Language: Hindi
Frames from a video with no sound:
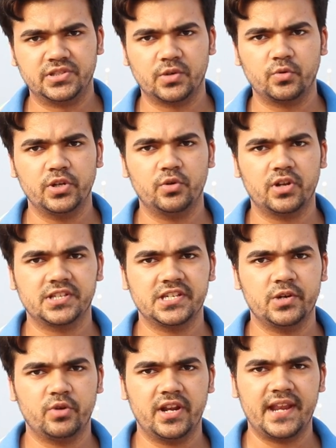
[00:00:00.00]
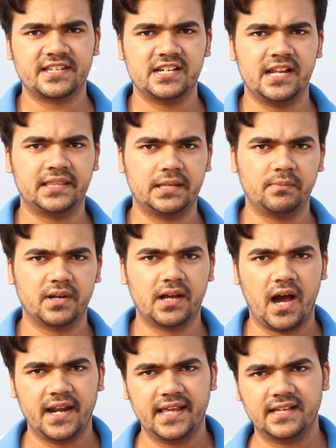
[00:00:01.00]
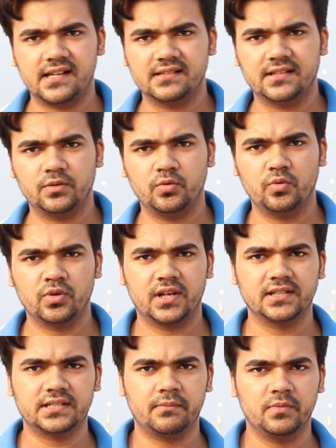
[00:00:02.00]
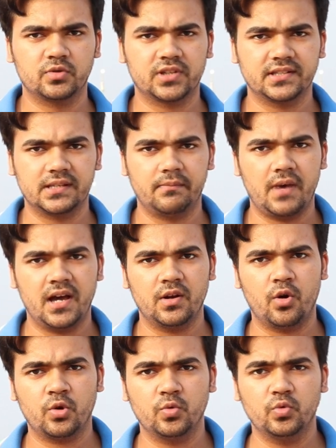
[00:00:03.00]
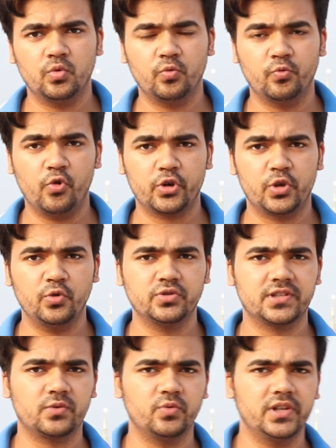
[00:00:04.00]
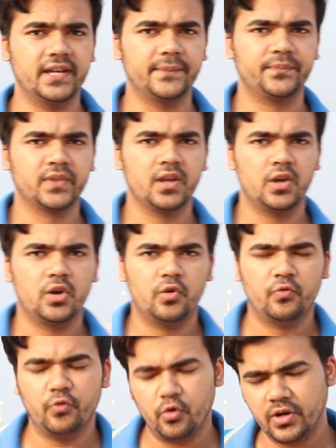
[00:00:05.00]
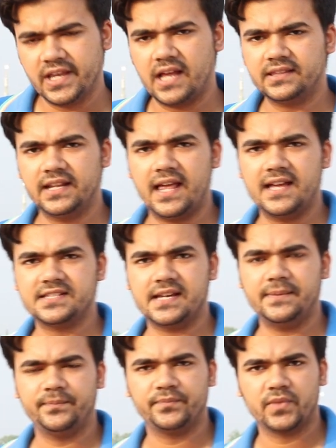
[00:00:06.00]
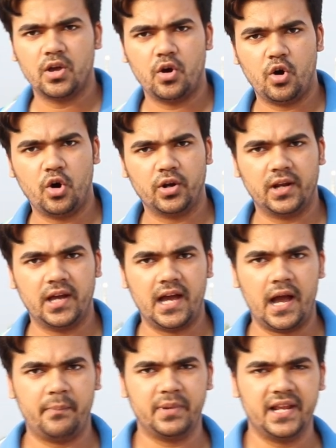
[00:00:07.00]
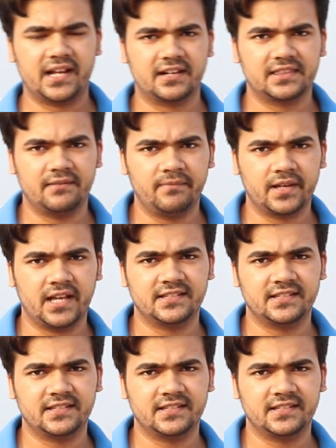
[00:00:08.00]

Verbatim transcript: ज़रूरी होना चाहिए उन्हें नेशनल एंथम गाने के साथ साथ उनका सम, उसका सम्मान और वो क्यों ज़रूरी है वो उन्हें याद दिलाया जाए और अपने कर्तव्य